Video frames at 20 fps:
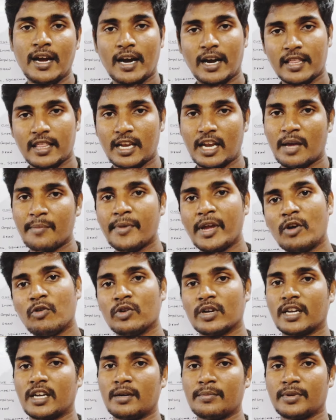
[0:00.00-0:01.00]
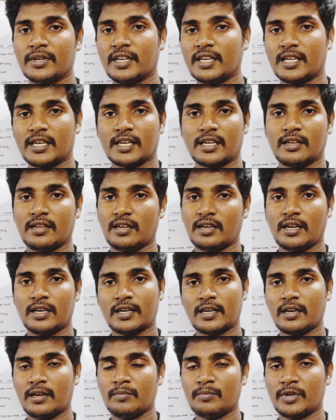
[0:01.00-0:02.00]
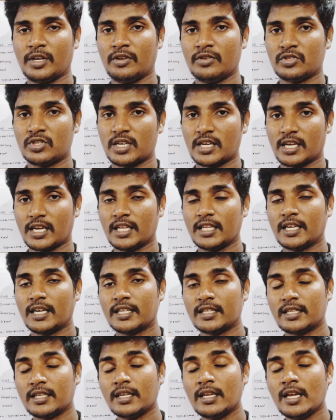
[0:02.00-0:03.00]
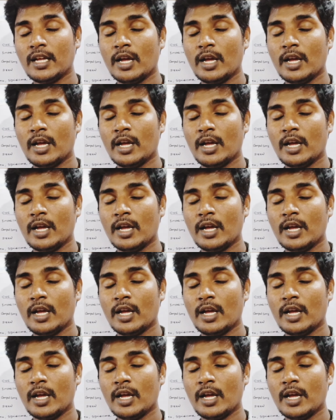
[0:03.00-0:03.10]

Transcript: அது எல்லாமே அவங்க என்ன பண்ணிட்டாங்க அண்டர்லைன் பண்ணி வச்சுட்டாங்க அதுக்கடுத்து